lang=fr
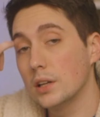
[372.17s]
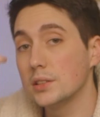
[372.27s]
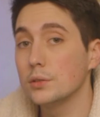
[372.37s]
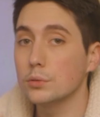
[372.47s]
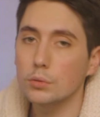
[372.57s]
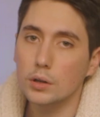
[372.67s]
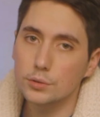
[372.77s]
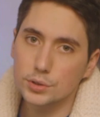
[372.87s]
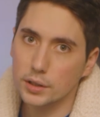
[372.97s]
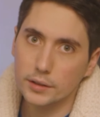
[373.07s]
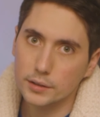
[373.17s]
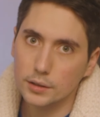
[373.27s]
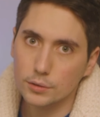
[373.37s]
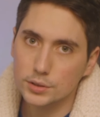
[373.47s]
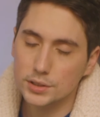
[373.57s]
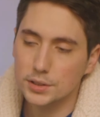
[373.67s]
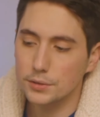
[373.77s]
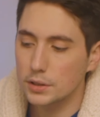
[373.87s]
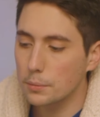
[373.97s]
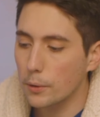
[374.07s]
de la saison 3 de Stargate Atlantis
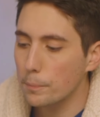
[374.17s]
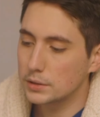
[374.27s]
évidemment.